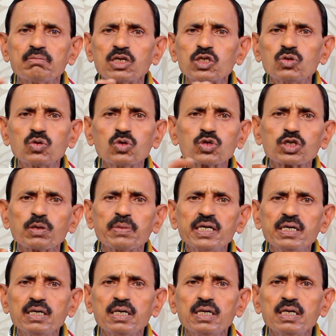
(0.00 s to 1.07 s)
మందు
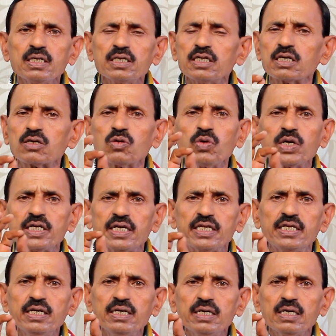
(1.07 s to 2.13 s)
కోసమై ఎక్కువ
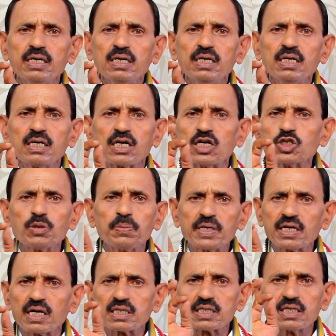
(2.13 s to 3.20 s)
ఏది ఖర్చు
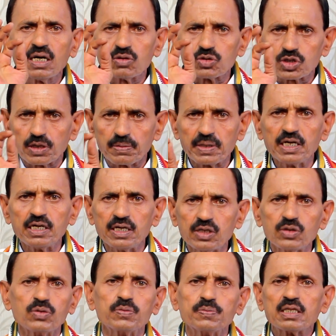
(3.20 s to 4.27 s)
పెట్టాల్సిన అవసరమే
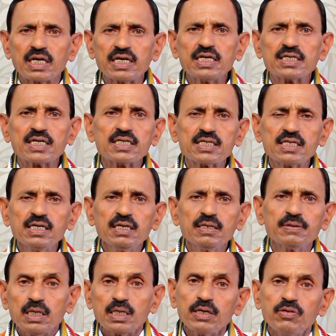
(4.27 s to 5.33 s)
లేదు దయచేసి
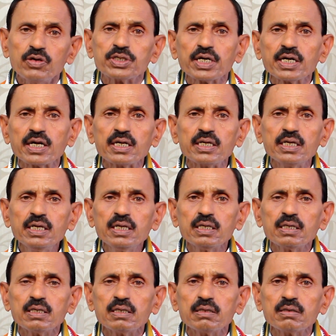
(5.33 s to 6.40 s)
ఈ విషయాన్ని
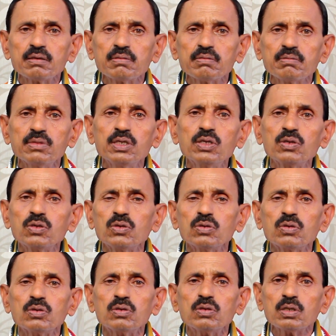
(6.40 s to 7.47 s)
మీరు
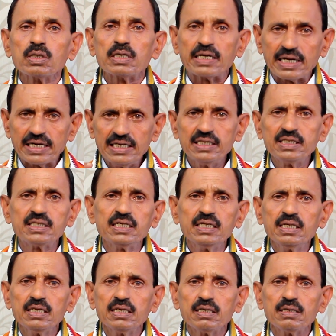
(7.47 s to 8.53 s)
గ్రహించి
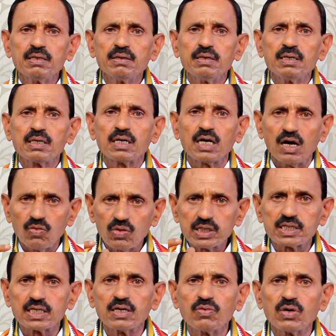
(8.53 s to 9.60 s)

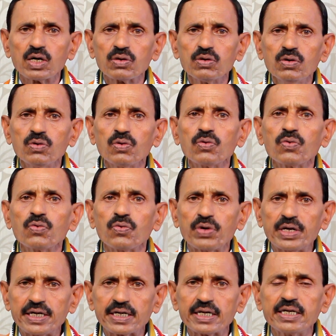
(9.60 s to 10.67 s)
కావలసిన వారు
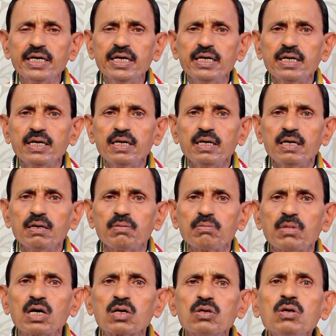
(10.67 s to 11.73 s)
వెంటనే
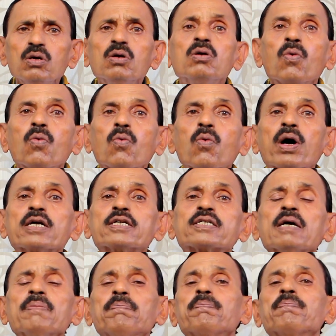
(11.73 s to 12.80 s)
మాకు
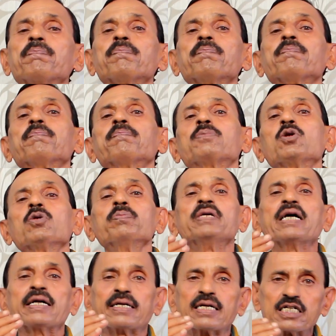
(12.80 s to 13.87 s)
వాట్సాప్లో
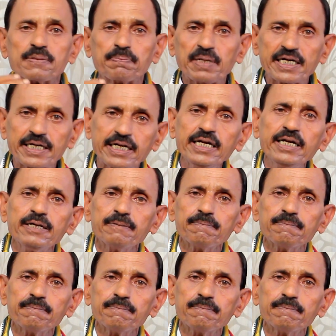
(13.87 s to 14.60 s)
మీ అడ్రస్ పెట్టి